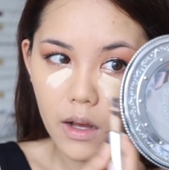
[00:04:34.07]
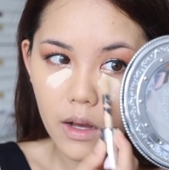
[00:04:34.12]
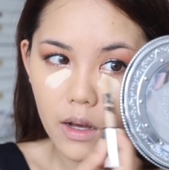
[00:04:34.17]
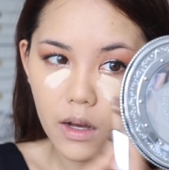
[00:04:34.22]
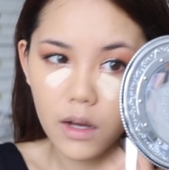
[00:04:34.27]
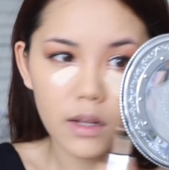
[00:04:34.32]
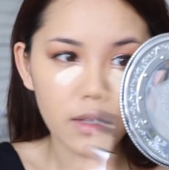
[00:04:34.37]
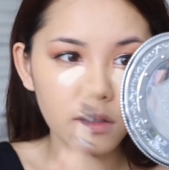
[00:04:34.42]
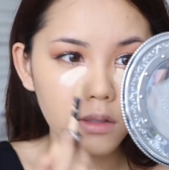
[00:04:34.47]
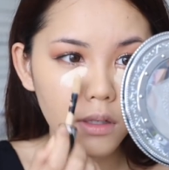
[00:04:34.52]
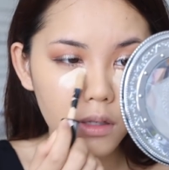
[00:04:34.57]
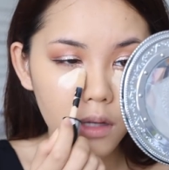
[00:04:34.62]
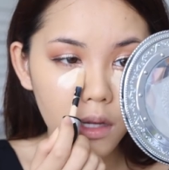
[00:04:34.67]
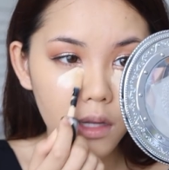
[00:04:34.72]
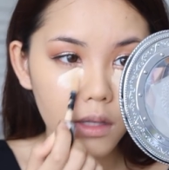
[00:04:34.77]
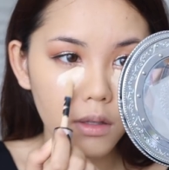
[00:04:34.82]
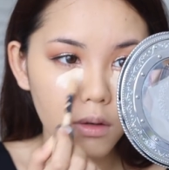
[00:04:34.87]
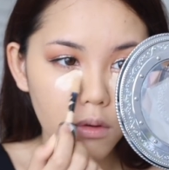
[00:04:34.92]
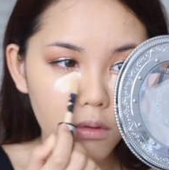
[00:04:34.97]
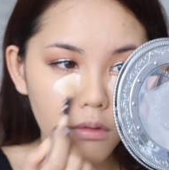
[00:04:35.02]
เออ แล้วะ
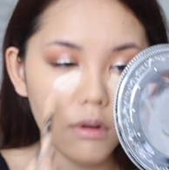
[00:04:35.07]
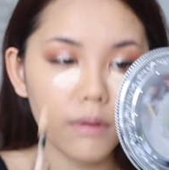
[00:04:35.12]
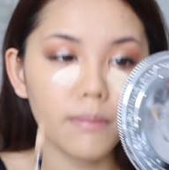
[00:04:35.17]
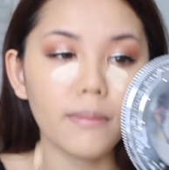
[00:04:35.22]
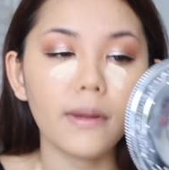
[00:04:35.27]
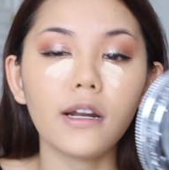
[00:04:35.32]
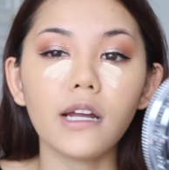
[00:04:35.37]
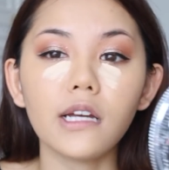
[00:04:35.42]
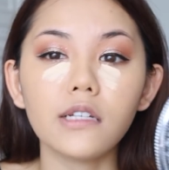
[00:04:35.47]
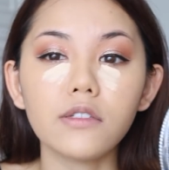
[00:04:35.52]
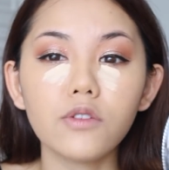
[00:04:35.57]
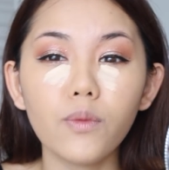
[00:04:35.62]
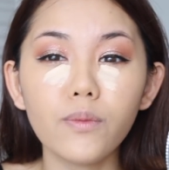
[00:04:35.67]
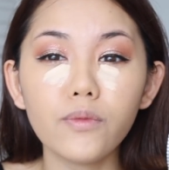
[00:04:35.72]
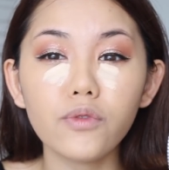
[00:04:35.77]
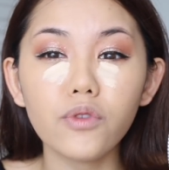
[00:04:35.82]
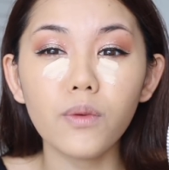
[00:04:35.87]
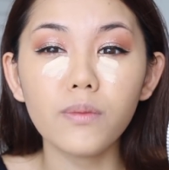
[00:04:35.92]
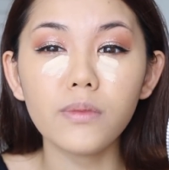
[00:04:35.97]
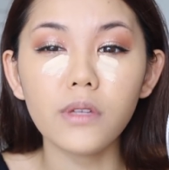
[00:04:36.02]
กินโทนมันอะ
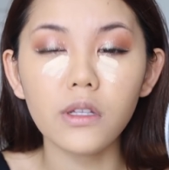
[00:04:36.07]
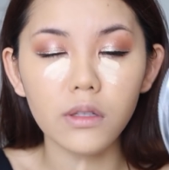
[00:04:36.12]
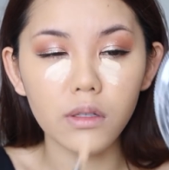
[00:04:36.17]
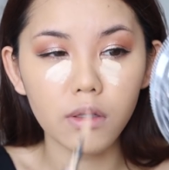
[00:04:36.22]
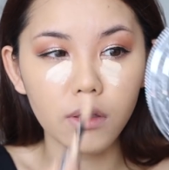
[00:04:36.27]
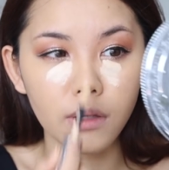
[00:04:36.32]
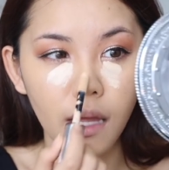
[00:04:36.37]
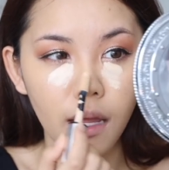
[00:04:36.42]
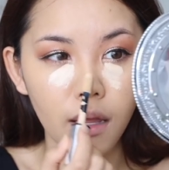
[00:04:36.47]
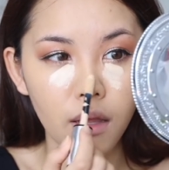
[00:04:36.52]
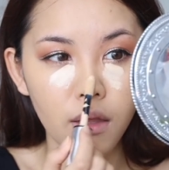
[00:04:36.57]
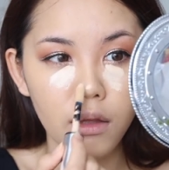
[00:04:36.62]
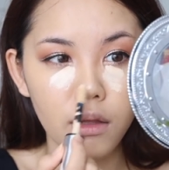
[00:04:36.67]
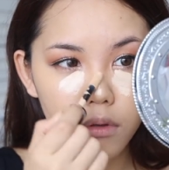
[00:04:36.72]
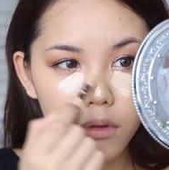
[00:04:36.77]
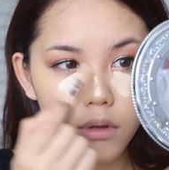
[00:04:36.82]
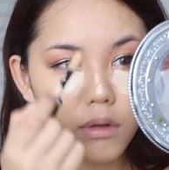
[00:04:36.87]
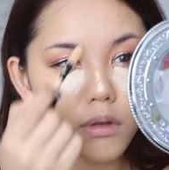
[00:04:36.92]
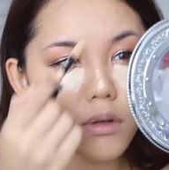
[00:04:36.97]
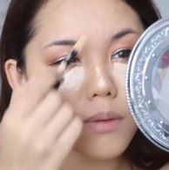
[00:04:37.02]
ส้มๆนิดนึงนะ
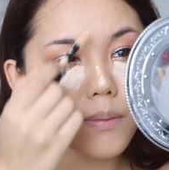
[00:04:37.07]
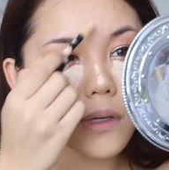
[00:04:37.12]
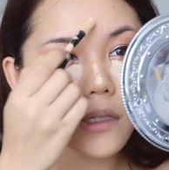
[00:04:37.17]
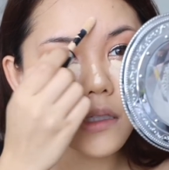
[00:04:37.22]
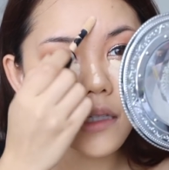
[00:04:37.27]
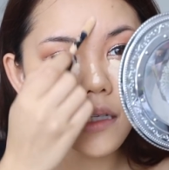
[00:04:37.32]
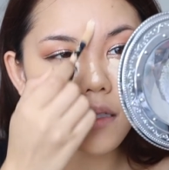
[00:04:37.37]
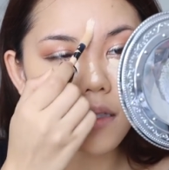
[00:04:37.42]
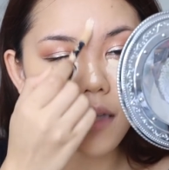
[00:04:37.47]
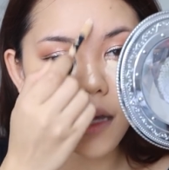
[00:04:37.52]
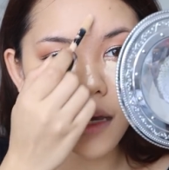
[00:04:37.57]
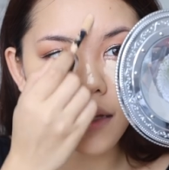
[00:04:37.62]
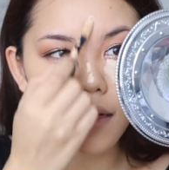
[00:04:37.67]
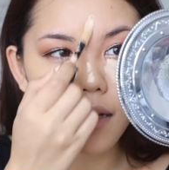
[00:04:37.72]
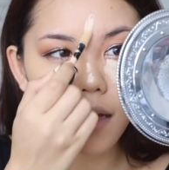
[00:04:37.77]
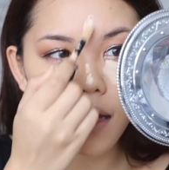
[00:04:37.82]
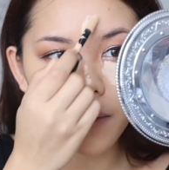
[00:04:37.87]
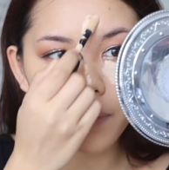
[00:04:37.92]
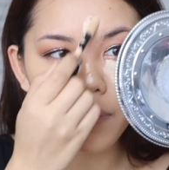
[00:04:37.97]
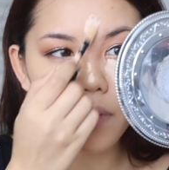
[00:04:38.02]
ก็คือไม่ใช่สาย
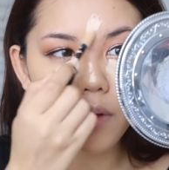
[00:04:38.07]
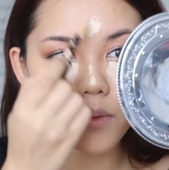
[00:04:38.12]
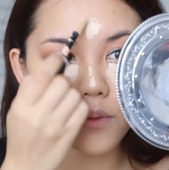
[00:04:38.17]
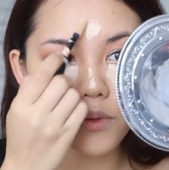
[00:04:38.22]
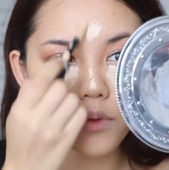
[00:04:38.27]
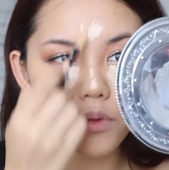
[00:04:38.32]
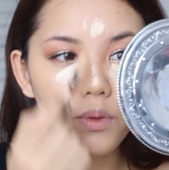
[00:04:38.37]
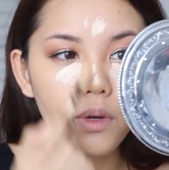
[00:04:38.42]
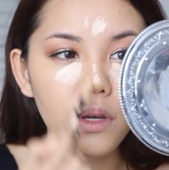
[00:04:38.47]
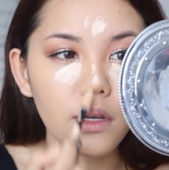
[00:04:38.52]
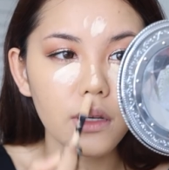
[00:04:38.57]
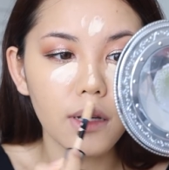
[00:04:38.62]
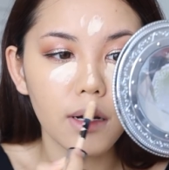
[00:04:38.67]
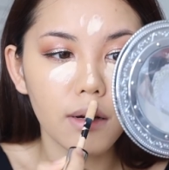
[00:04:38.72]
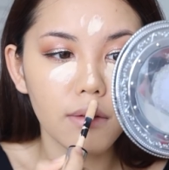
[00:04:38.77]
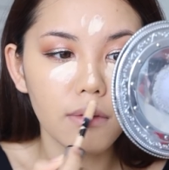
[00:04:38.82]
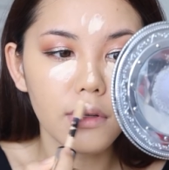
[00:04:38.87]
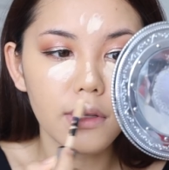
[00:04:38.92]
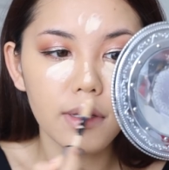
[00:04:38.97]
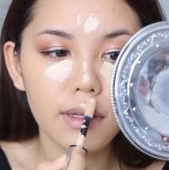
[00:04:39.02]
หน้าผิวสวย
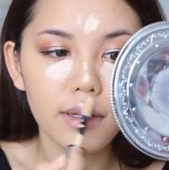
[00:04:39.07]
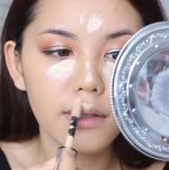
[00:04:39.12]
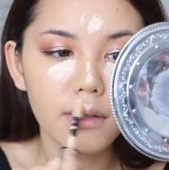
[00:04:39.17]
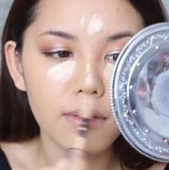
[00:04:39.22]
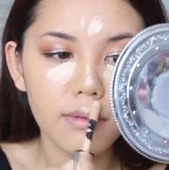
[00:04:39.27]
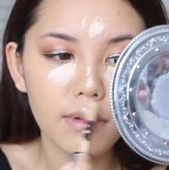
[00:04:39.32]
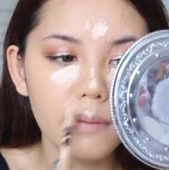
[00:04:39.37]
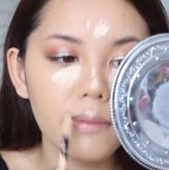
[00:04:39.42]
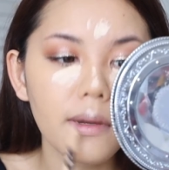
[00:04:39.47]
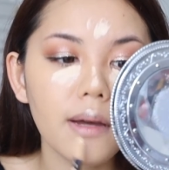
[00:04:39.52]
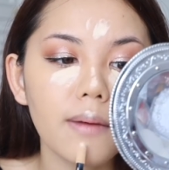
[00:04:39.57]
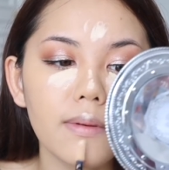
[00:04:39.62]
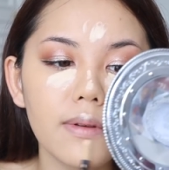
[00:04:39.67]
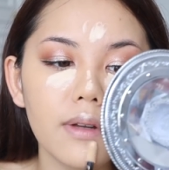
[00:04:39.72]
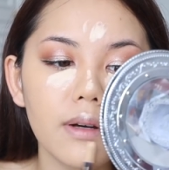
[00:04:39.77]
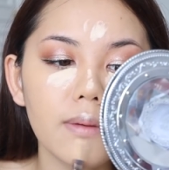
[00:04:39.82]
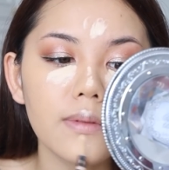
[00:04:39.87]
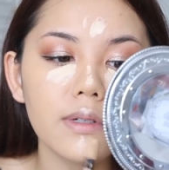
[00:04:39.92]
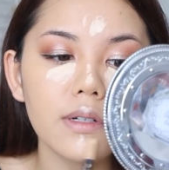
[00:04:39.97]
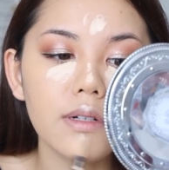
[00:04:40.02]
เกาหลีหรือว่าแบบ
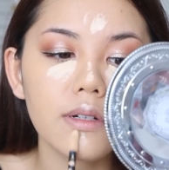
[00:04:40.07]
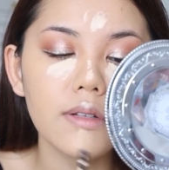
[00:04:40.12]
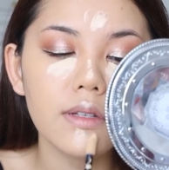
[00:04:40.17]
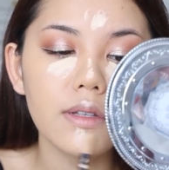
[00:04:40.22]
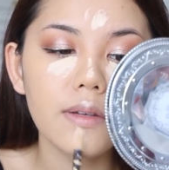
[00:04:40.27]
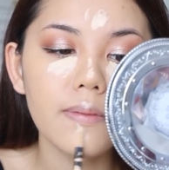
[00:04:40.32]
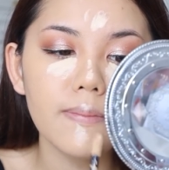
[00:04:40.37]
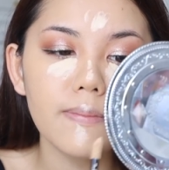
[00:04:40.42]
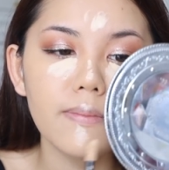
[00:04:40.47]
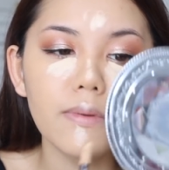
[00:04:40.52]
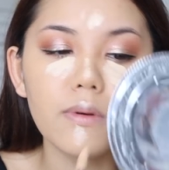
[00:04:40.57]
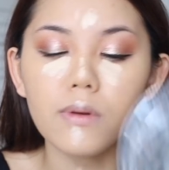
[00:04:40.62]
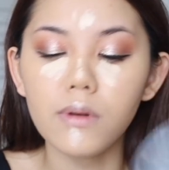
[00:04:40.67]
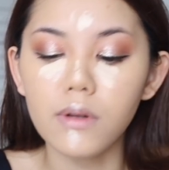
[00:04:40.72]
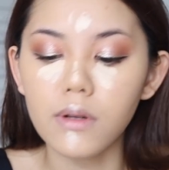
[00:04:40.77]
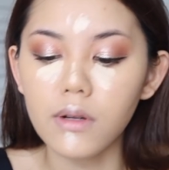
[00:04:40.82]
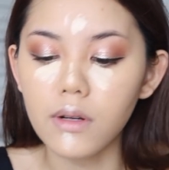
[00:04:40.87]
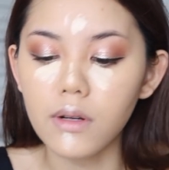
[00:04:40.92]
รองพื้นญี่ปุ่น